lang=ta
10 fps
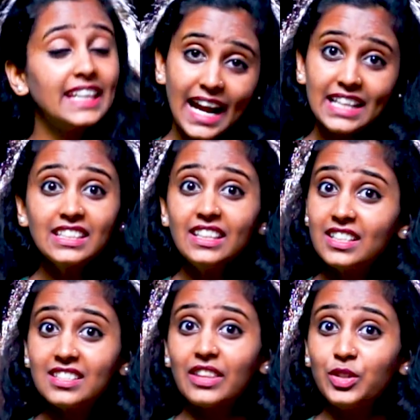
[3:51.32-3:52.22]

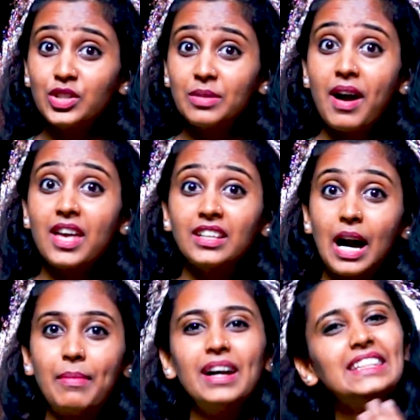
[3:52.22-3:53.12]
கிடைச்சதுக்கு சந்தோஷமாக
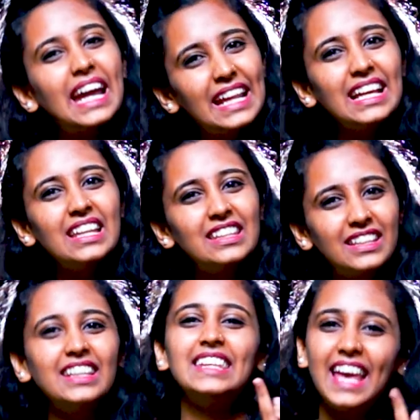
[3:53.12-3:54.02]
இருக்காமல்
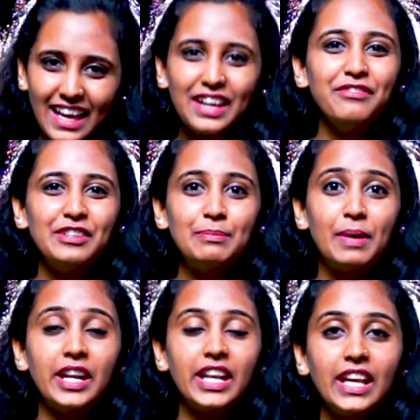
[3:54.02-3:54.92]
கிடைக்காததுக்கு ஏங்க ஃபீல்
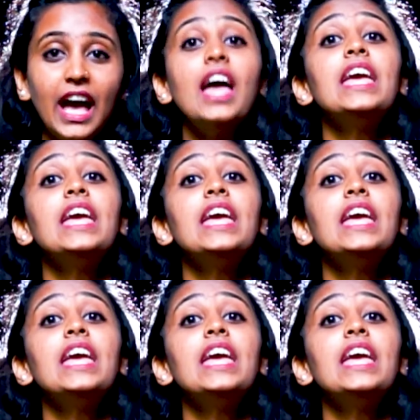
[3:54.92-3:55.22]
பண்ணுறீங்க